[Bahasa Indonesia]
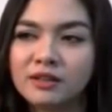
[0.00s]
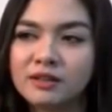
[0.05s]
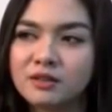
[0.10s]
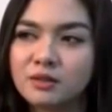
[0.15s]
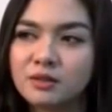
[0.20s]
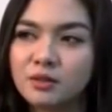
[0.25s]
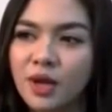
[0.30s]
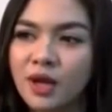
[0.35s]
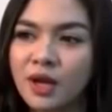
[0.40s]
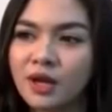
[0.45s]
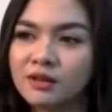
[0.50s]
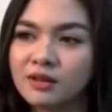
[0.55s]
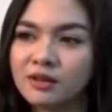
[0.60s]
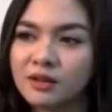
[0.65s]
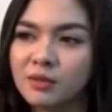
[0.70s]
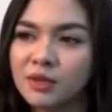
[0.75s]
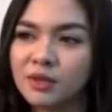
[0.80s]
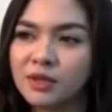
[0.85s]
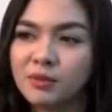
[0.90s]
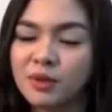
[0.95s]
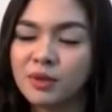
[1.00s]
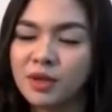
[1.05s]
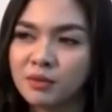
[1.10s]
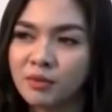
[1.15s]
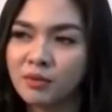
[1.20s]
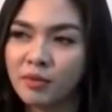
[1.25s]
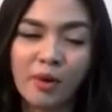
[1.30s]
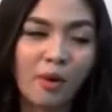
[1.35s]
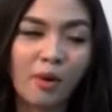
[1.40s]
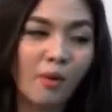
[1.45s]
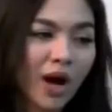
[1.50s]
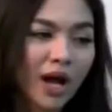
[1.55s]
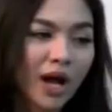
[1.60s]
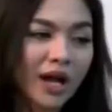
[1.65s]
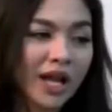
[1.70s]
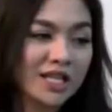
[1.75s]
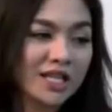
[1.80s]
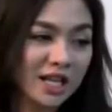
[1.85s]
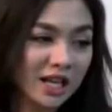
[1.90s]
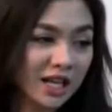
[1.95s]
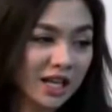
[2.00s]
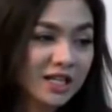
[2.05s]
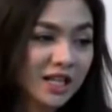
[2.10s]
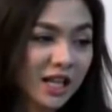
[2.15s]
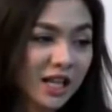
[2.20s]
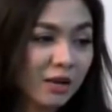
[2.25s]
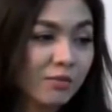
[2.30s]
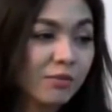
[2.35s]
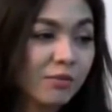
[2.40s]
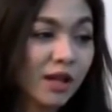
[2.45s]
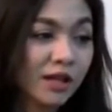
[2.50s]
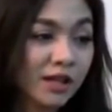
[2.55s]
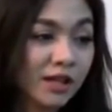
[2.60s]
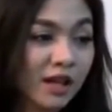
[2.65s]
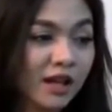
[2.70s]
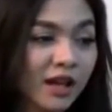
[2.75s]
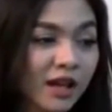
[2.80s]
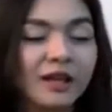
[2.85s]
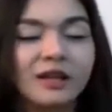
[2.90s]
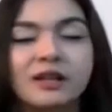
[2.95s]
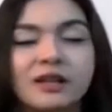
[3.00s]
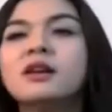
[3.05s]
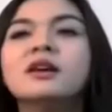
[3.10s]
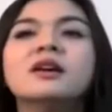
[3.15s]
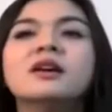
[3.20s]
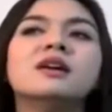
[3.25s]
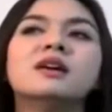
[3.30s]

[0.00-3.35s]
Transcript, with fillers: suka tiba-tiba membawakan acara kan sekarang banyak kan